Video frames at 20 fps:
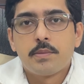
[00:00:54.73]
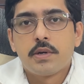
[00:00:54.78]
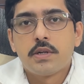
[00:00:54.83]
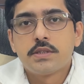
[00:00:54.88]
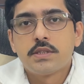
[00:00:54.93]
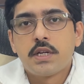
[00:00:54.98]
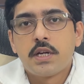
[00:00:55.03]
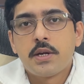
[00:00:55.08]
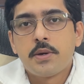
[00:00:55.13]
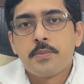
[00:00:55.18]
পাওয়া
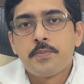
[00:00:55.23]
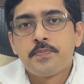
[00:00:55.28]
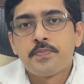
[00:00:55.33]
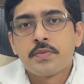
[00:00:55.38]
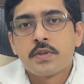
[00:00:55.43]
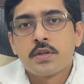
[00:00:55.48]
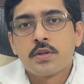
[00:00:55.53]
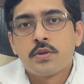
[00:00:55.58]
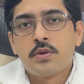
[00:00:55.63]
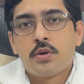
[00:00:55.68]
যায়
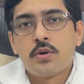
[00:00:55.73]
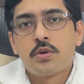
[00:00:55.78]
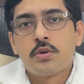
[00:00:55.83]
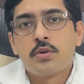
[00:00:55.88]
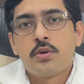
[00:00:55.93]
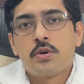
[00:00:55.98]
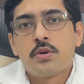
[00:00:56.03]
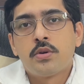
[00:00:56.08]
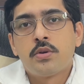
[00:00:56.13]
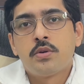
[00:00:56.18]
কখনো
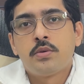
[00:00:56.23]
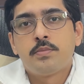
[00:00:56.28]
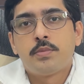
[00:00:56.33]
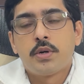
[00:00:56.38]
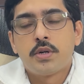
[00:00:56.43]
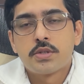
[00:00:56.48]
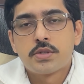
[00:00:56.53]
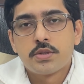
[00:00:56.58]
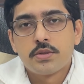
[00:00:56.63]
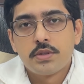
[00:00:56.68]
কখনো
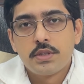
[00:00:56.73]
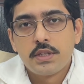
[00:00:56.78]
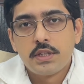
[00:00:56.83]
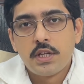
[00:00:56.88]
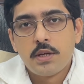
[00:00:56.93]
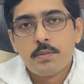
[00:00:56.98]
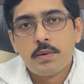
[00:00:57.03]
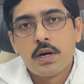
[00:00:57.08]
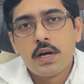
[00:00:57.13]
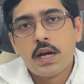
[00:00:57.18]

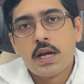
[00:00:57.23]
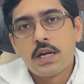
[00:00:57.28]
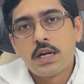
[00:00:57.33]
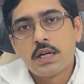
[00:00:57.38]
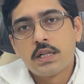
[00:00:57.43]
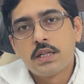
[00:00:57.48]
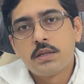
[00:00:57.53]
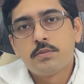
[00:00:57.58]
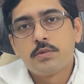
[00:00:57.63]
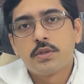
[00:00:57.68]
বয়সন্ধিতে বা
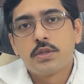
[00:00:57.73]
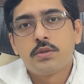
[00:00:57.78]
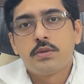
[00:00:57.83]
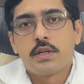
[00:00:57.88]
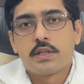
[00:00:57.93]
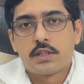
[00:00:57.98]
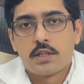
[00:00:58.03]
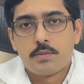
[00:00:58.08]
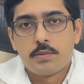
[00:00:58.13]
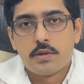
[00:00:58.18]
অ্যাডাল্টদের মধ্যেও
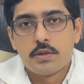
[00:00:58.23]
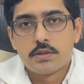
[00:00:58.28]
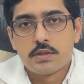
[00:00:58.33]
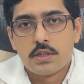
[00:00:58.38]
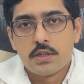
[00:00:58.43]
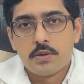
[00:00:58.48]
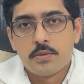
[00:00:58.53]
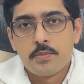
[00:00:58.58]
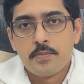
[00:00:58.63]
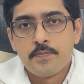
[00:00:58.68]
দেখতে পাওয়া
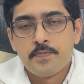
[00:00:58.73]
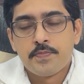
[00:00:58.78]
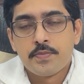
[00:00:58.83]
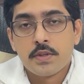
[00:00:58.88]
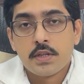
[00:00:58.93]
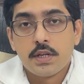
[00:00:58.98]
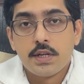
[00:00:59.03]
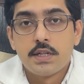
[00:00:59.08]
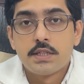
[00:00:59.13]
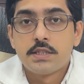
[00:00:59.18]
যায়
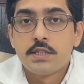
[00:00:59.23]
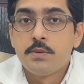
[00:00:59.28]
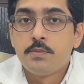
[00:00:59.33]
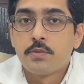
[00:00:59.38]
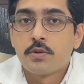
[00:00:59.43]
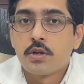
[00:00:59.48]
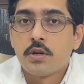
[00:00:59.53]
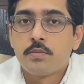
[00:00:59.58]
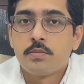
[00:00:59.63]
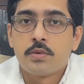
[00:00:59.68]
এর
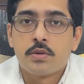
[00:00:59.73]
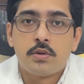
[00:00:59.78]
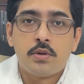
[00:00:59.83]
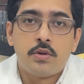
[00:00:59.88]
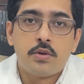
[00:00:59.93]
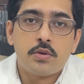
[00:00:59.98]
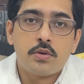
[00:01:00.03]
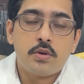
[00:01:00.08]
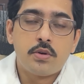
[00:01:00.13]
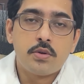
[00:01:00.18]
সিমটম
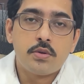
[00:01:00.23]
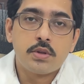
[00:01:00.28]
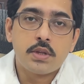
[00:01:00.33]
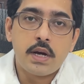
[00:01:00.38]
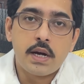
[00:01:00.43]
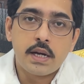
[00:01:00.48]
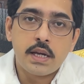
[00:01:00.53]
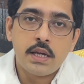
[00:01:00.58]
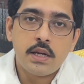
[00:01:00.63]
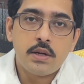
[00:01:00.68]
কখনো কখনো থাকে